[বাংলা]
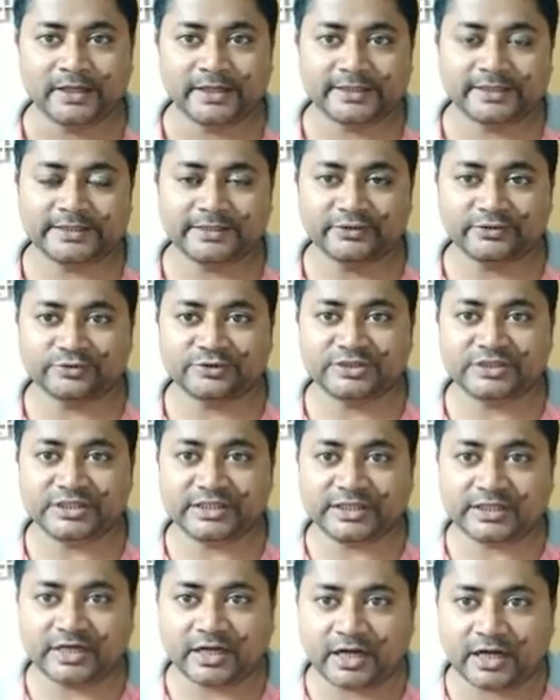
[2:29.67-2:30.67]
কিন্তু যে
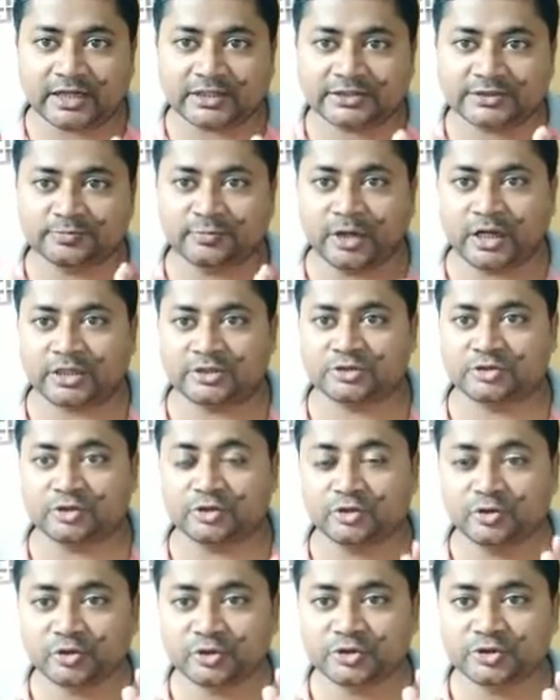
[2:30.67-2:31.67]
কাজ বা
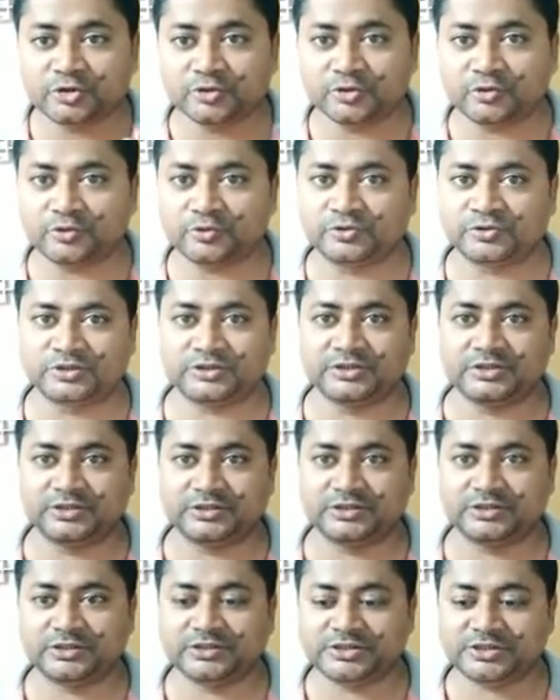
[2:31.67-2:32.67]
সংগঠিত হচ্ছে
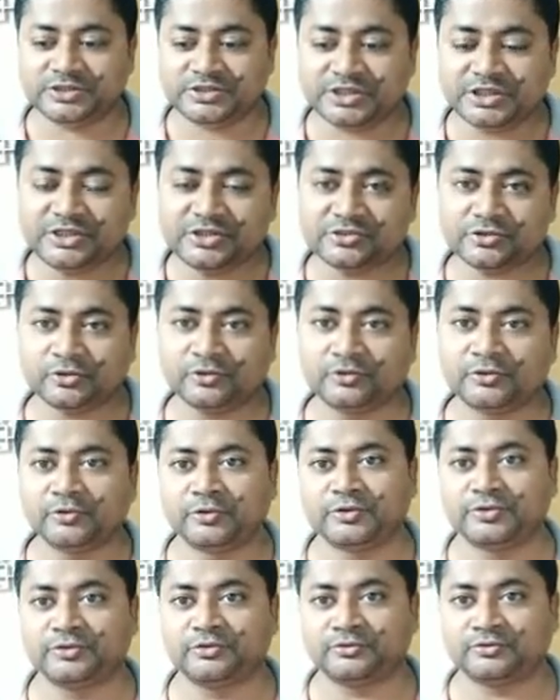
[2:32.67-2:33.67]
সেই
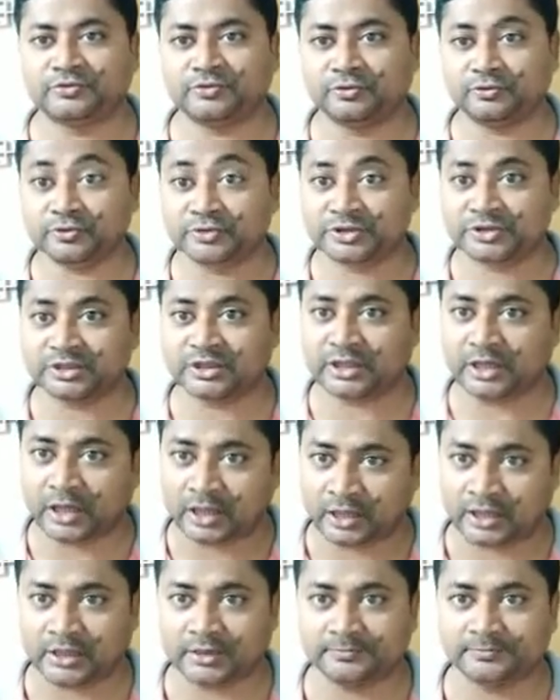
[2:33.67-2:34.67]
সংগঠিত করছে
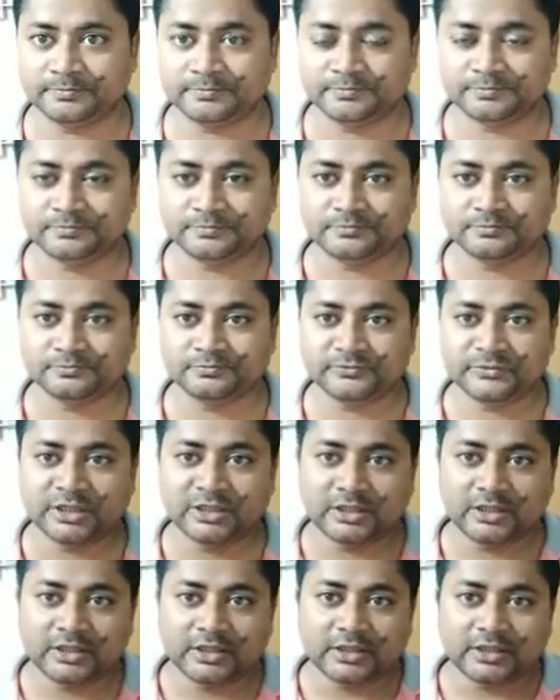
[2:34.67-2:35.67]
কারা
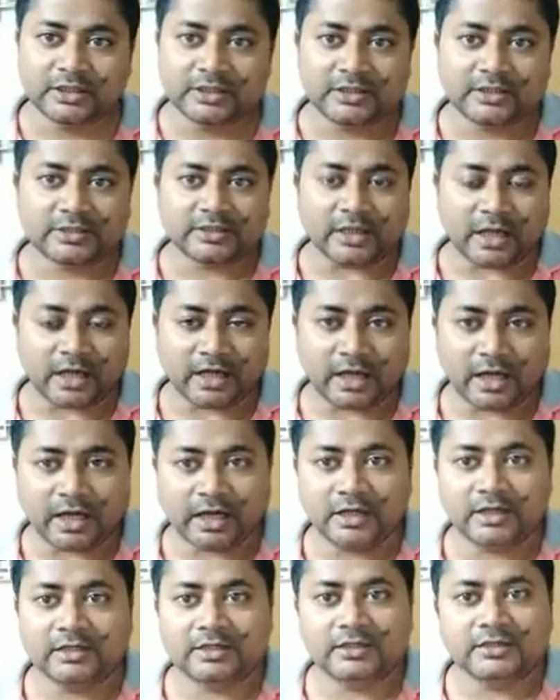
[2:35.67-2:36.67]
তারা
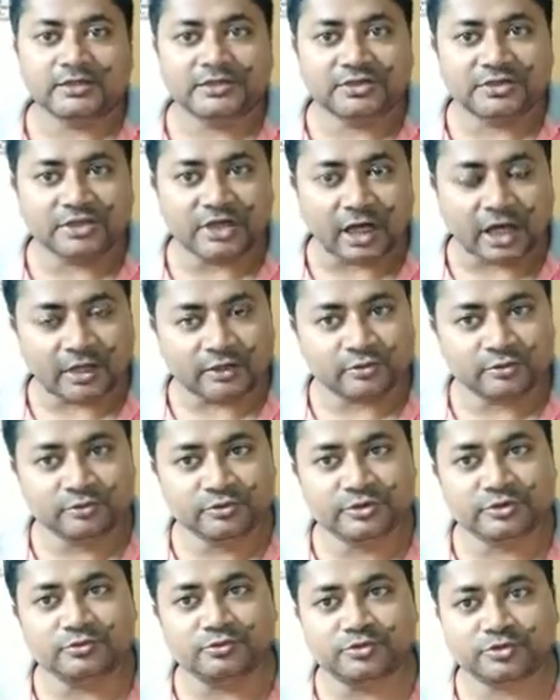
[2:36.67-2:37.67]
কি আদৌ
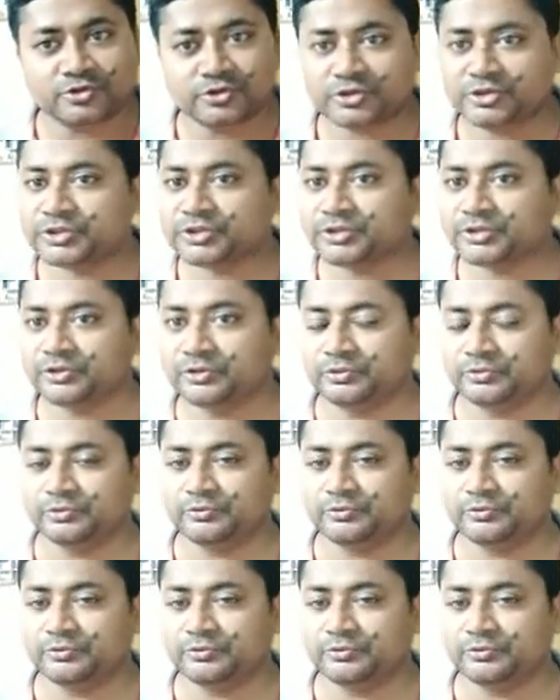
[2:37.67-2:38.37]
কি উচ্চশিক্ষিত